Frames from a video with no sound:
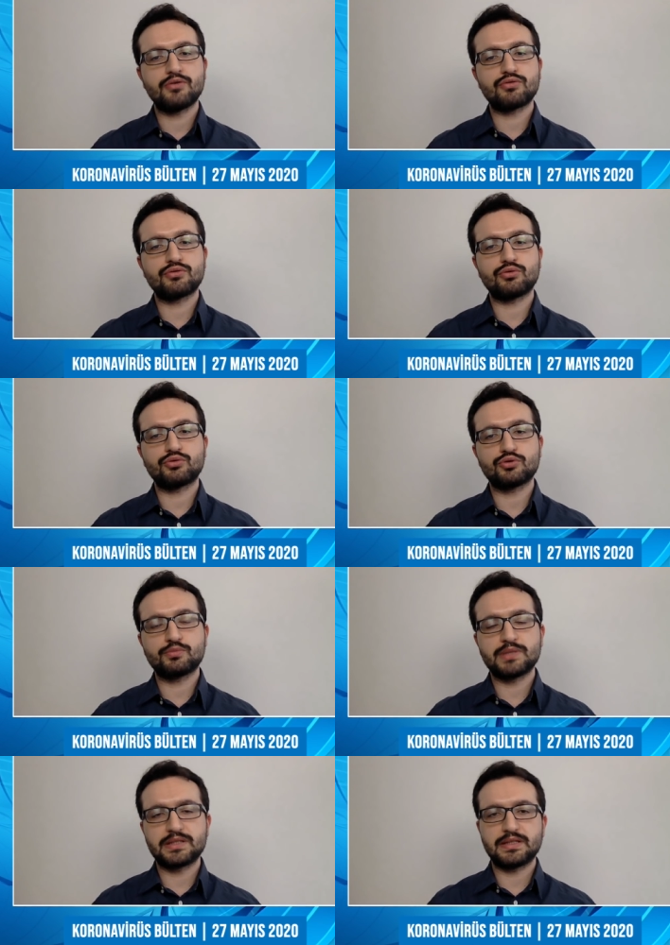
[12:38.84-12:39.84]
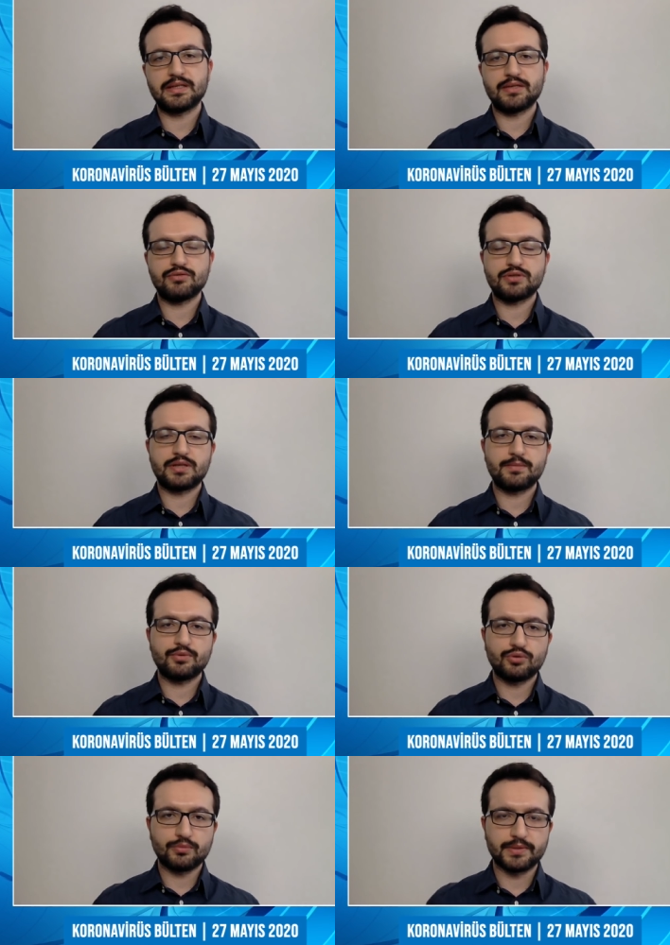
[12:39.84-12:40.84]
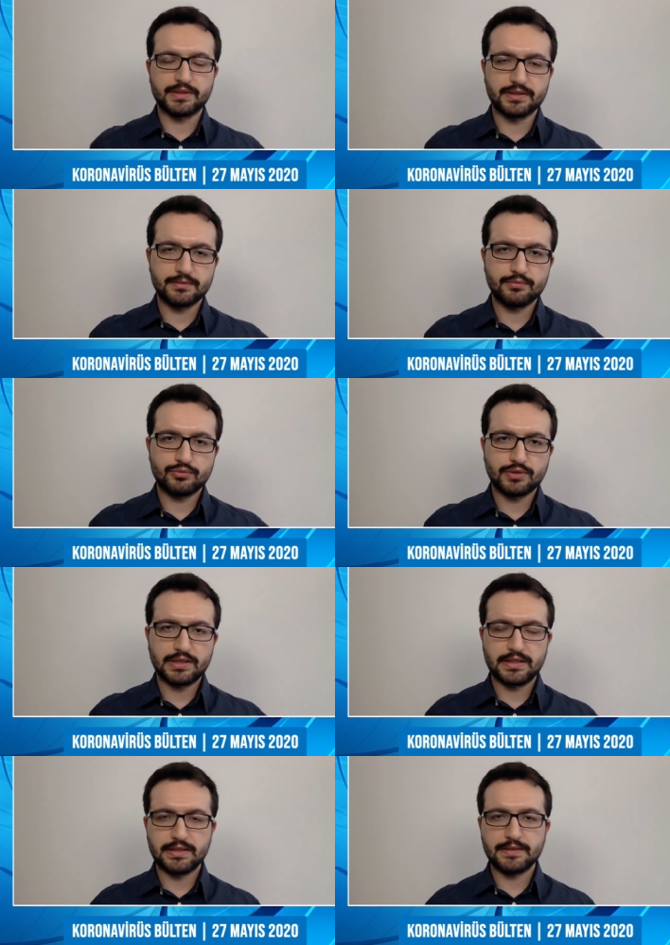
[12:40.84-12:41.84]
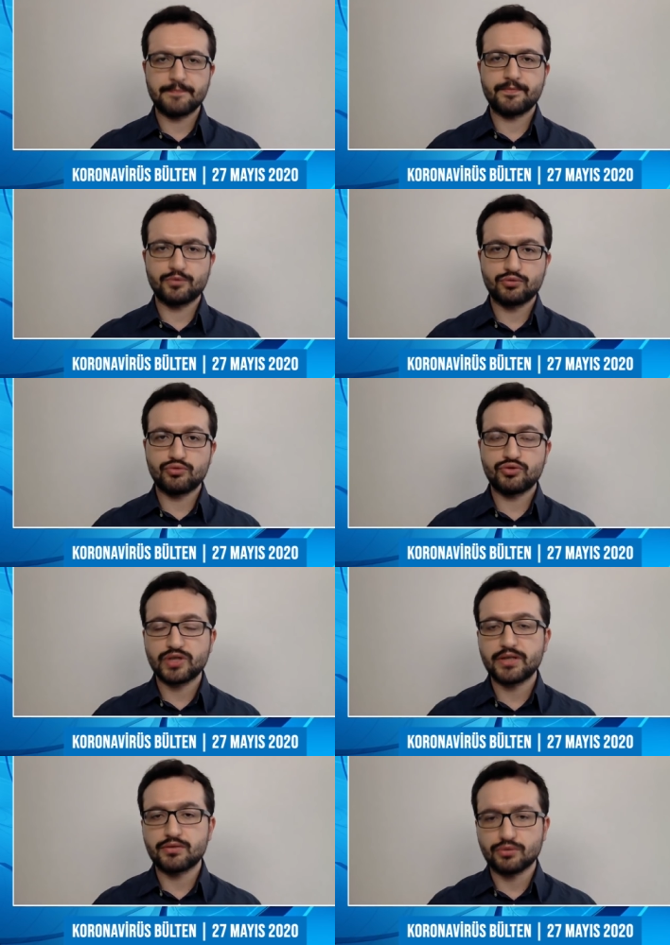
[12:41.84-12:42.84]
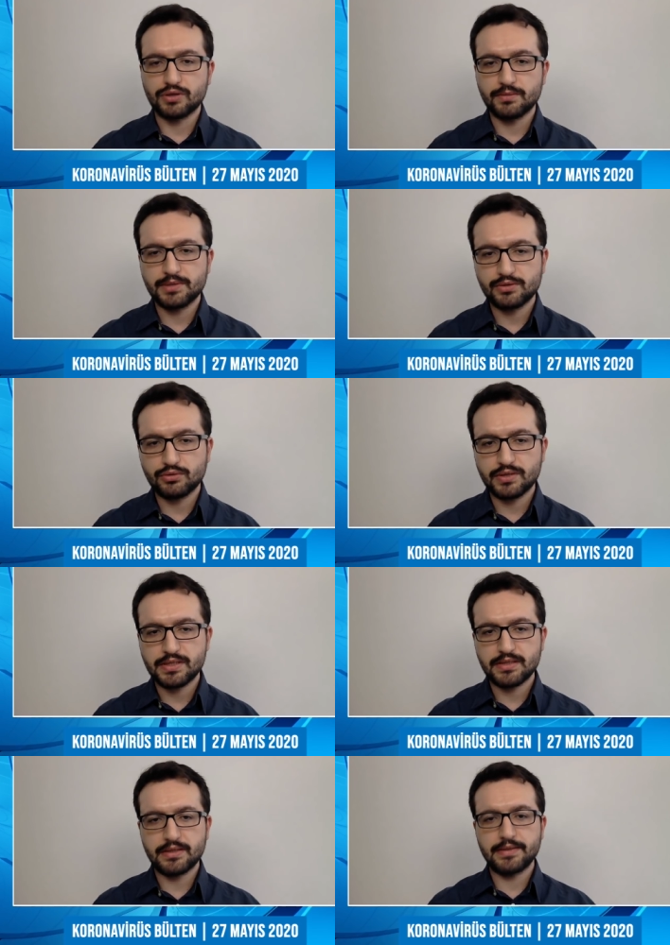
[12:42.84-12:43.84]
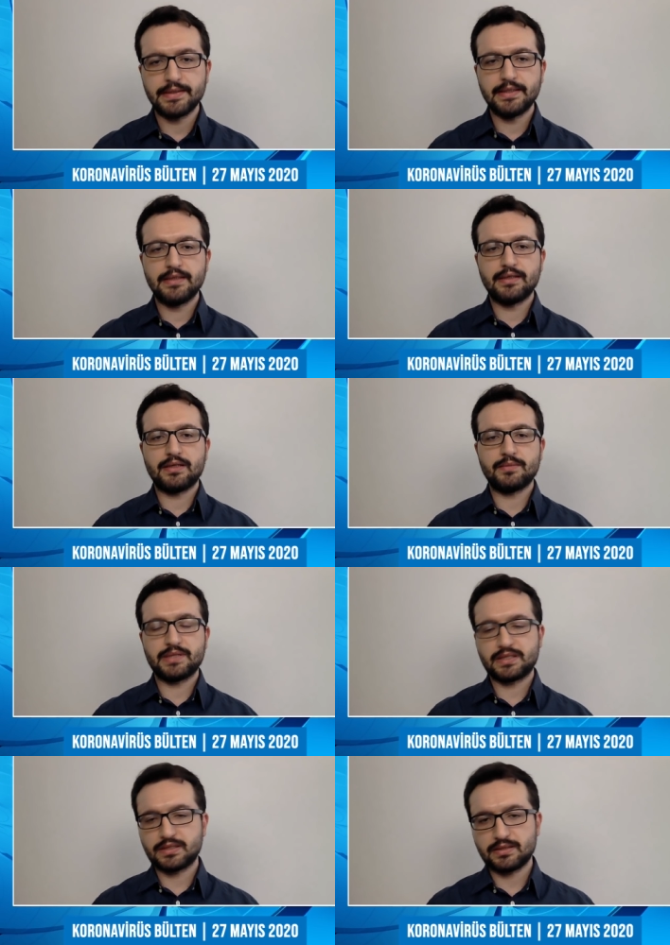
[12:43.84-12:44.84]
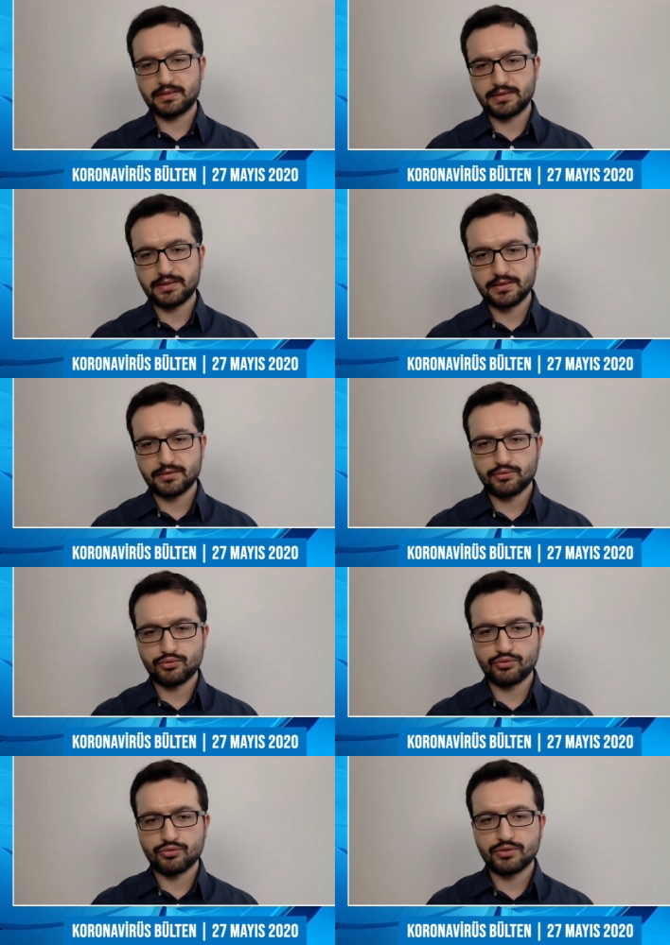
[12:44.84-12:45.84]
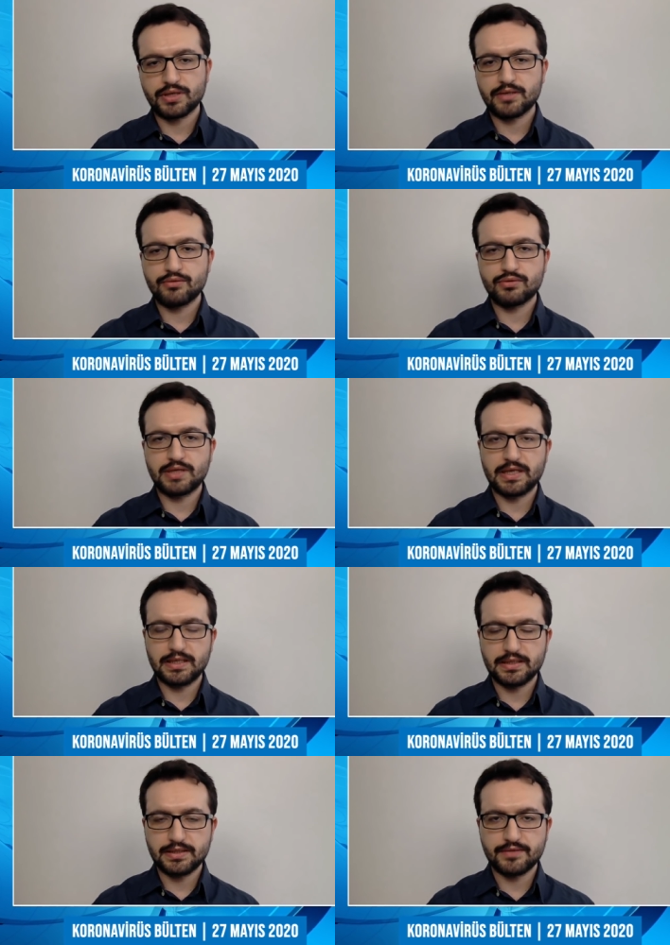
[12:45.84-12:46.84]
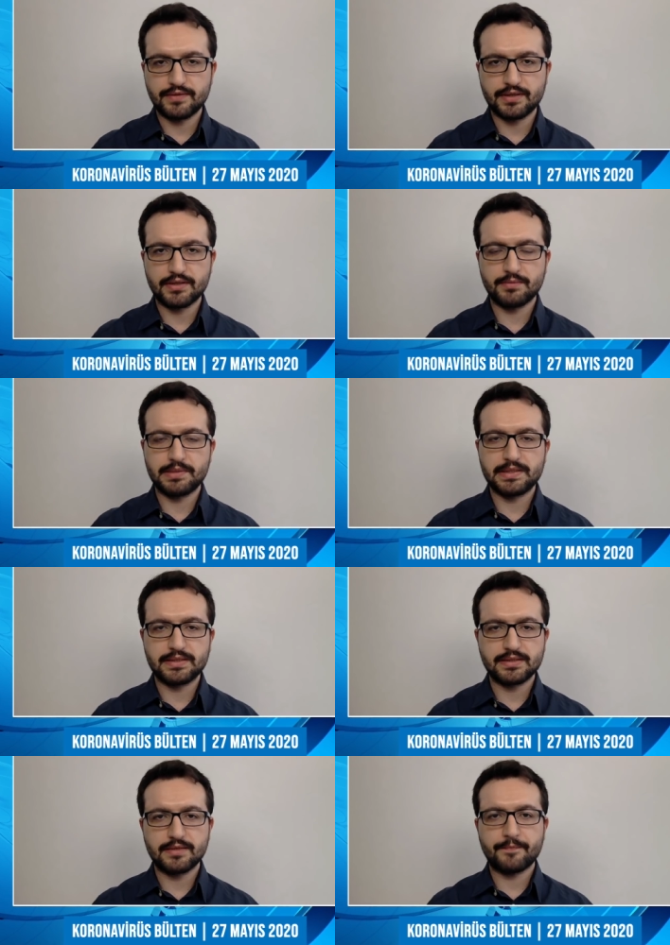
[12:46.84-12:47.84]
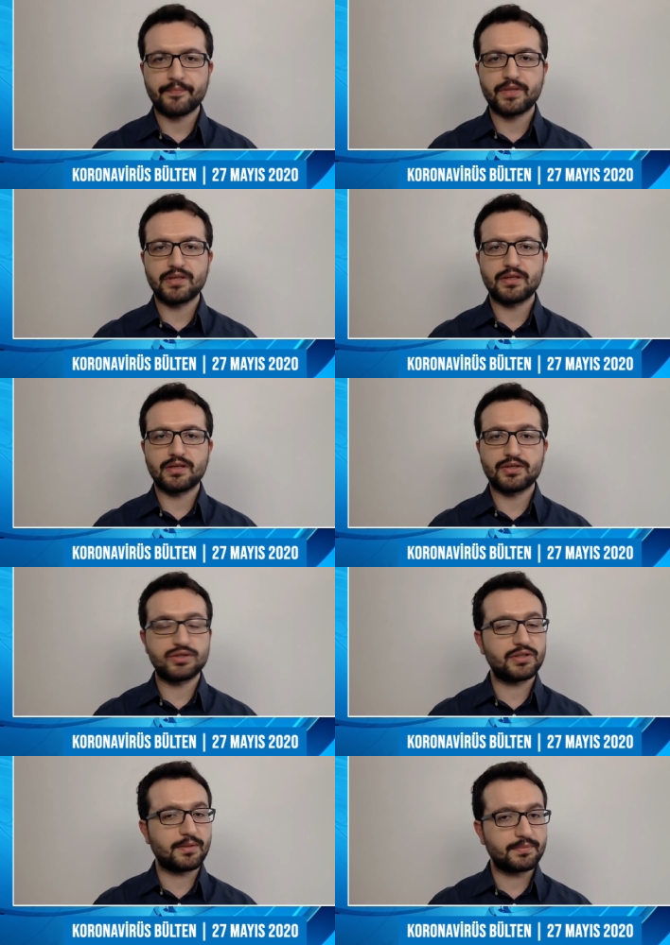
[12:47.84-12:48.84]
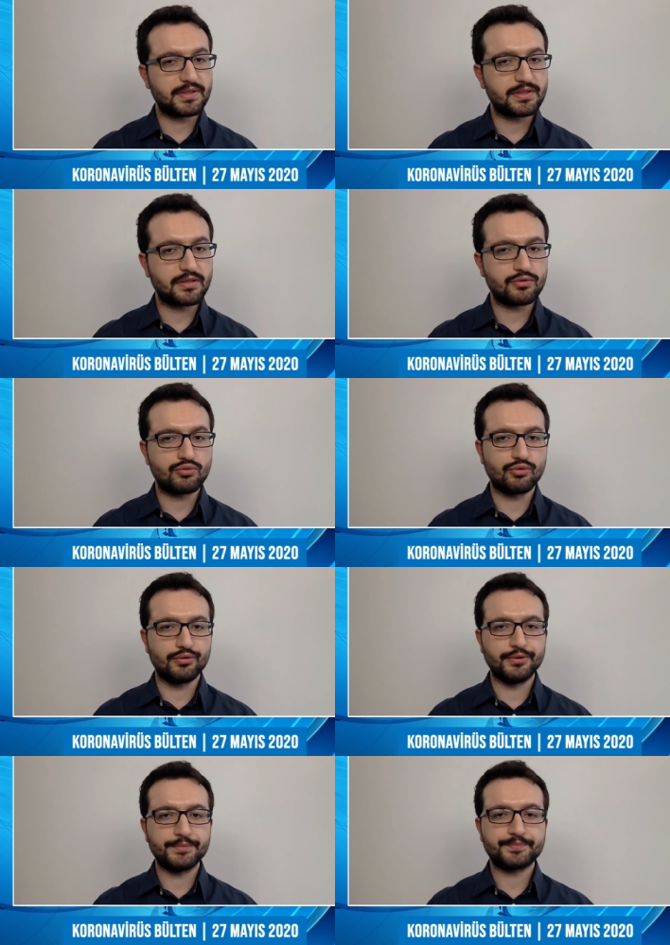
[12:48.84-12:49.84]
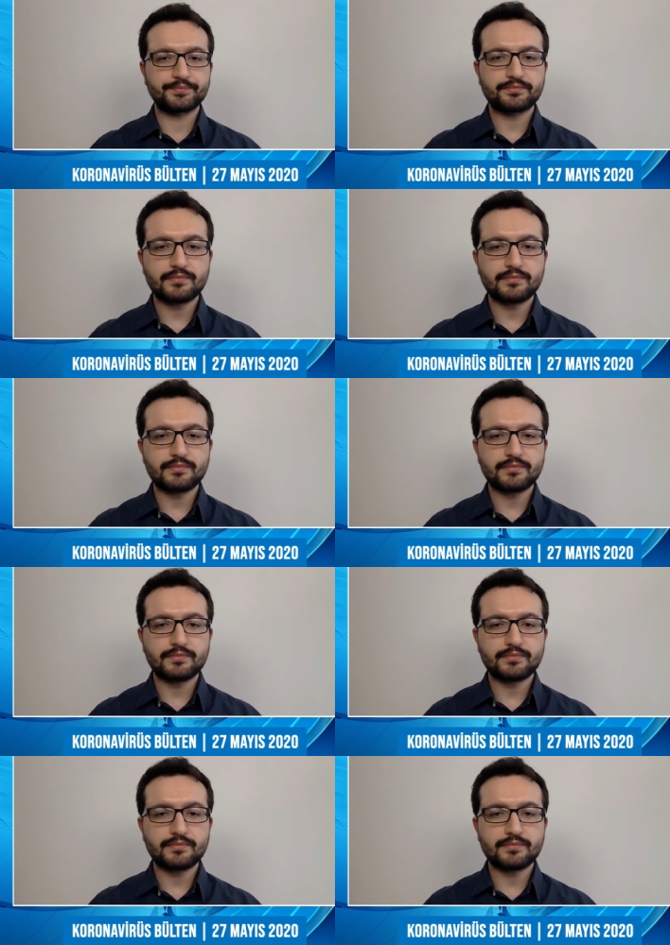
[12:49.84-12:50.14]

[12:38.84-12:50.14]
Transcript: %31'i de henüz emin olmadığını, bununla ilgili düşüneceğini söylemiş. Dolayısıyla Amerika için düşünürsek %50 civarında bir insan e, aşıyı yaptıracağını söylüyor